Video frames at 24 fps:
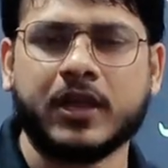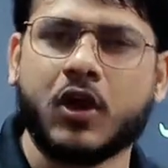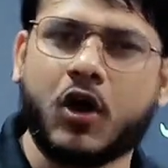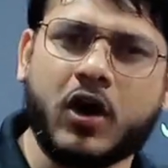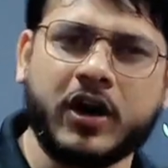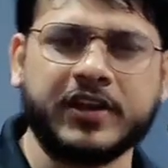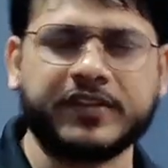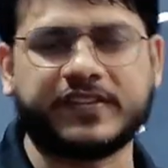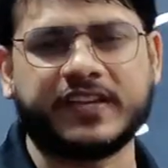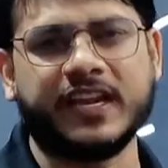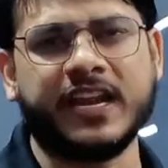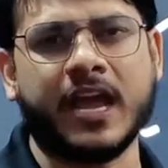और
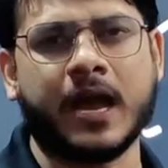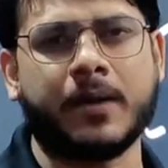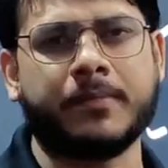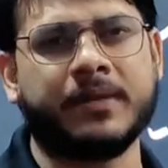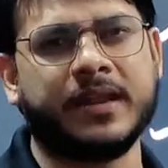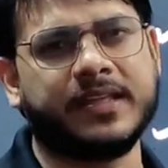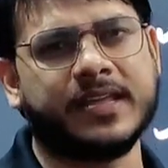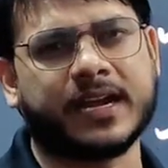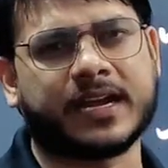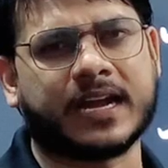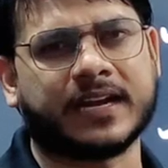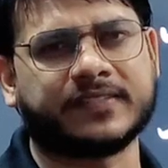इसीलिए
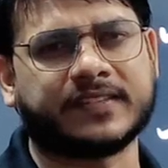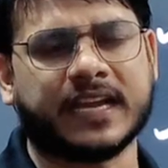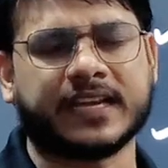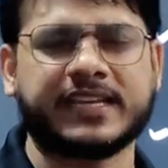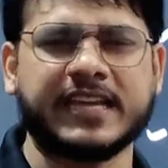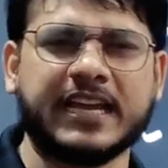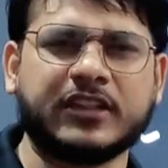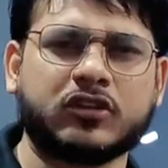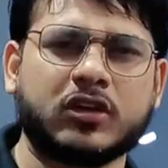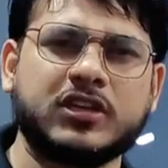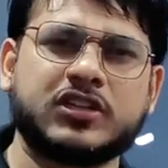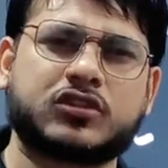हमने ये खर्चा
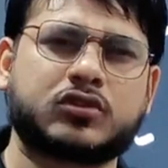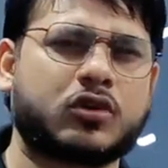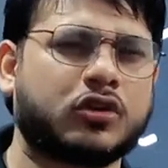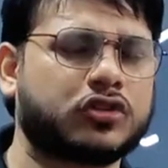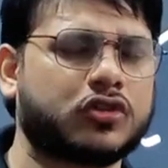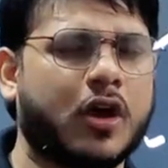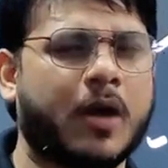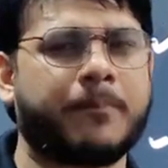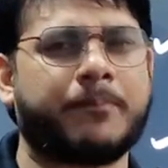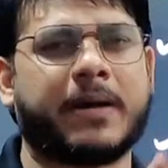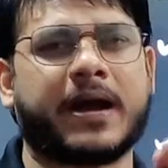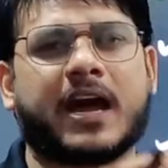किया तो इसको
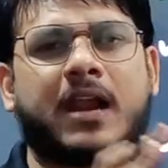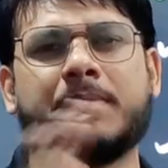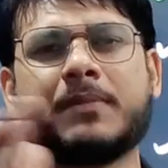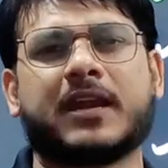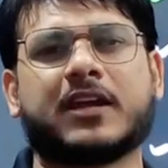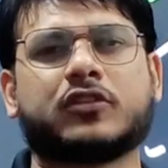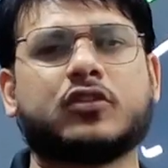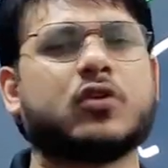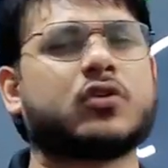तो आप बगल में रख